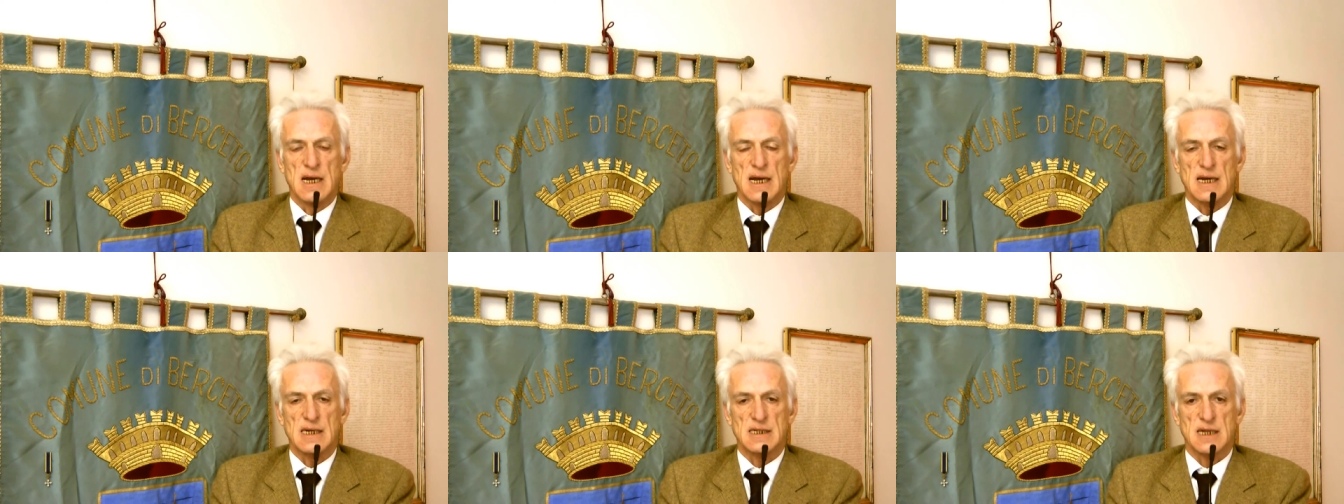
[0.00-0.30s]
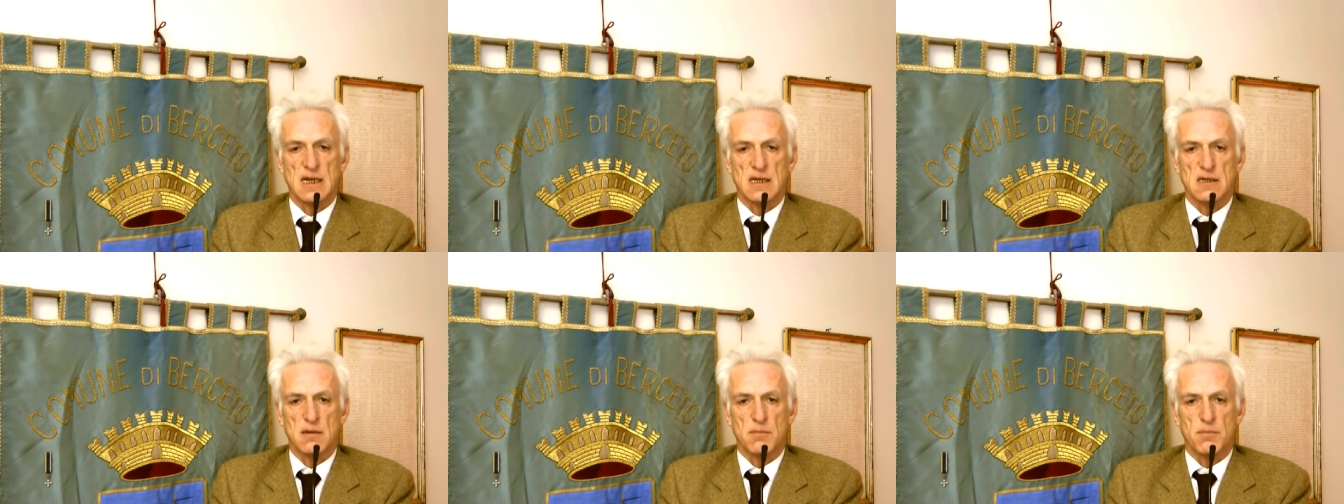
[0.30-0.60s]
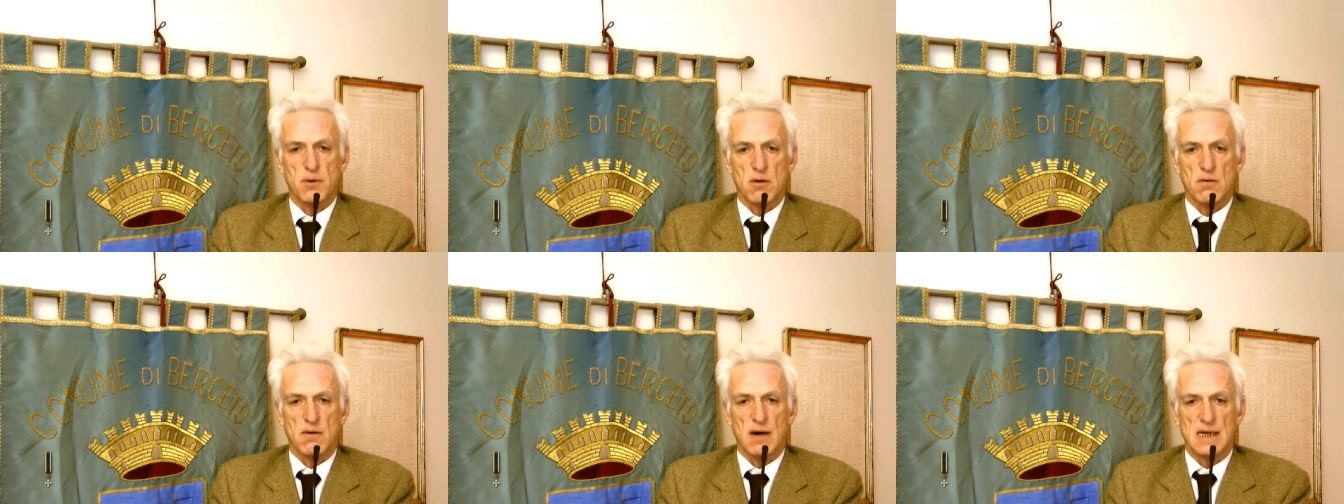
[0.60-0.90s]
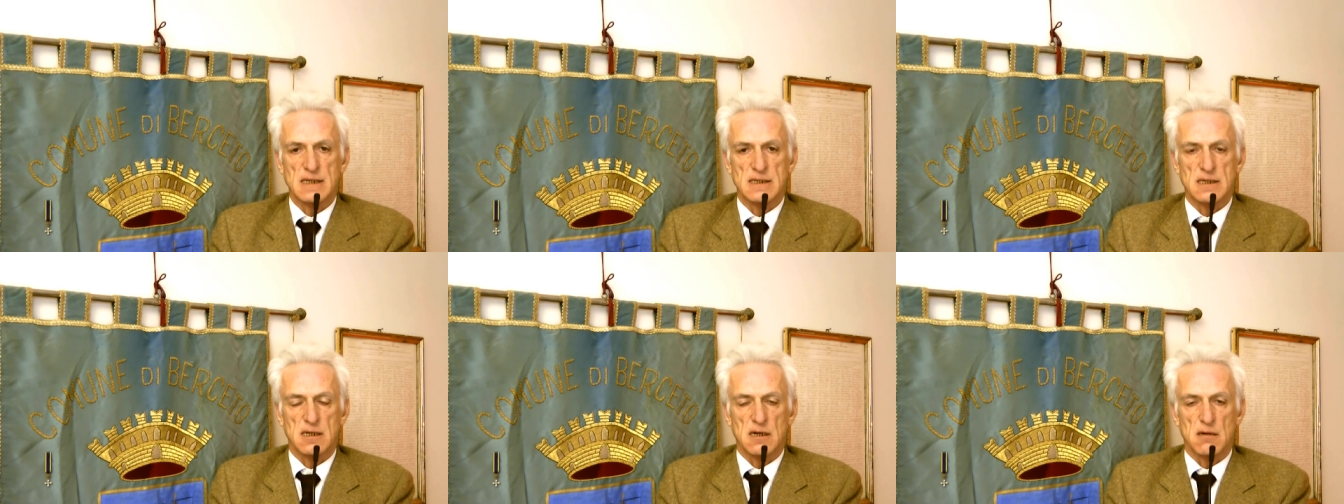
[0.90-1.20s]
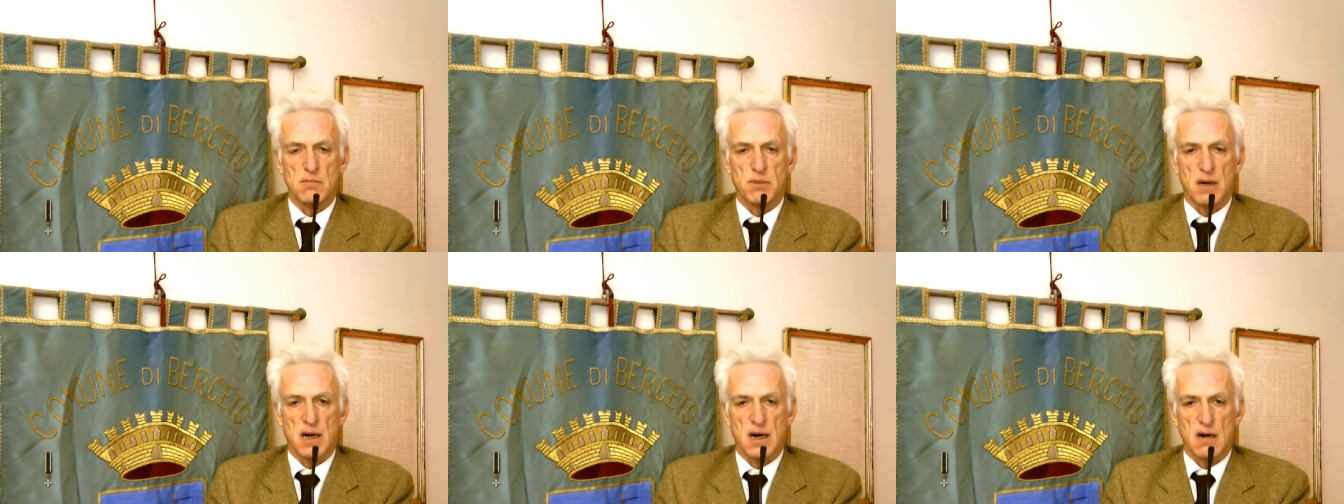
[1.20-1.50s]
che è stata approvata
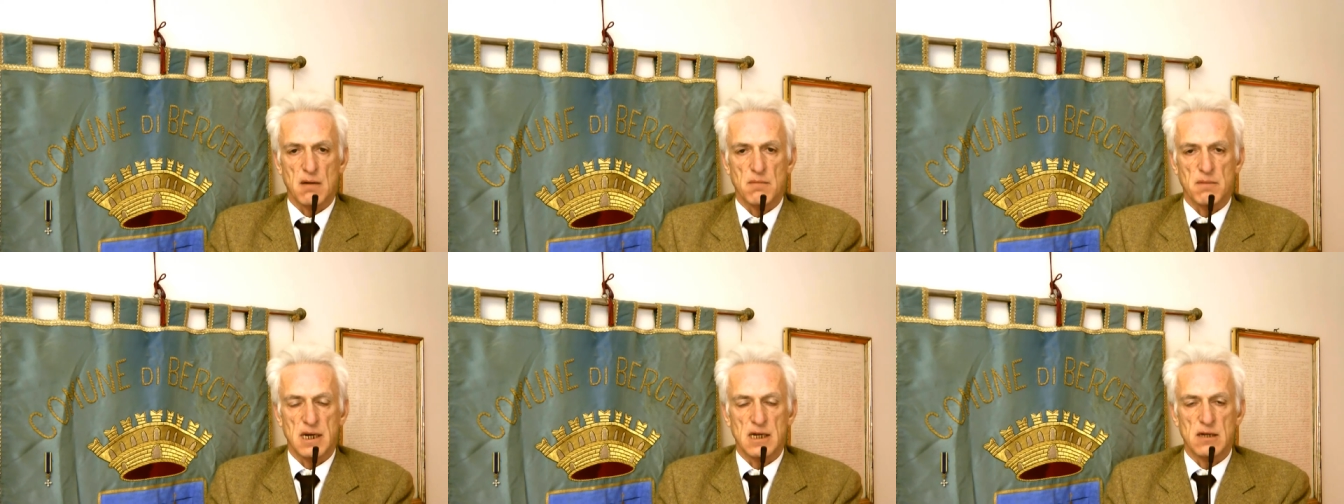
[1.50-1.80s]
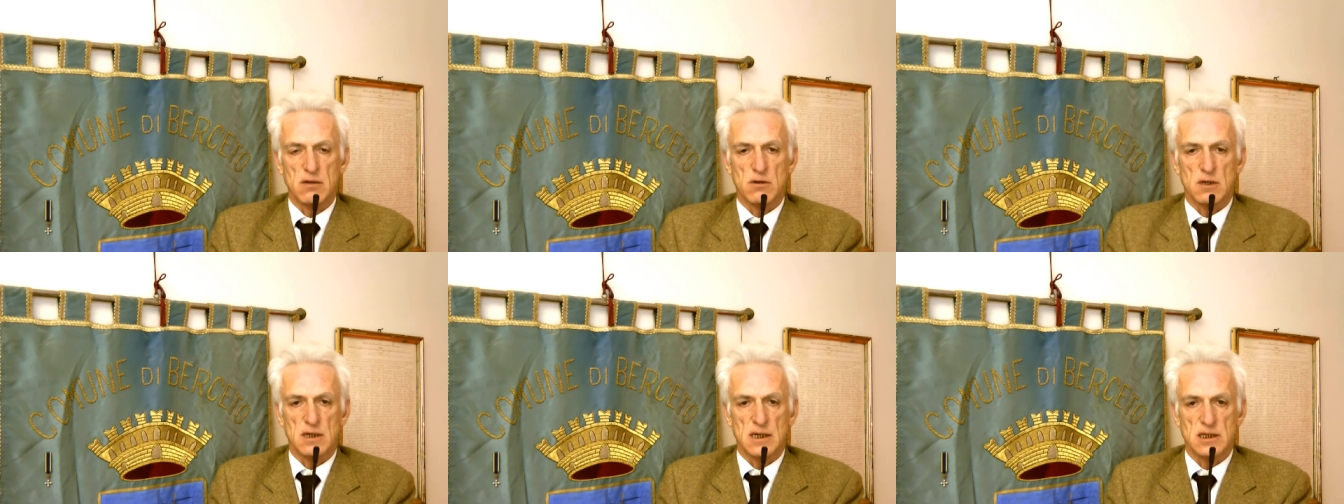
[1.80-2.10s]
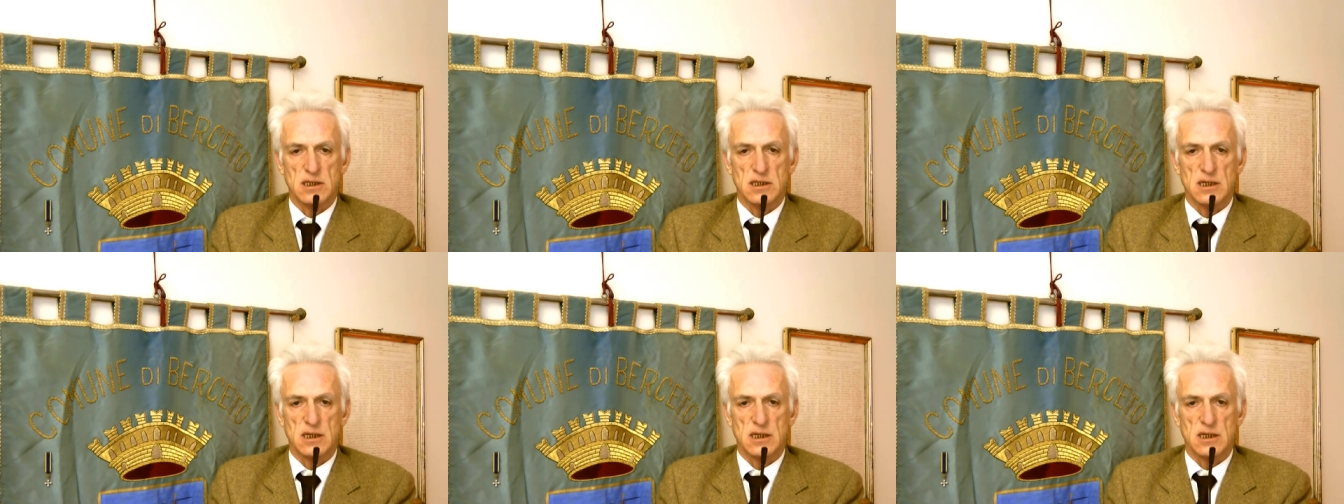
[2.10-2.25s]
dal Parlamento e dal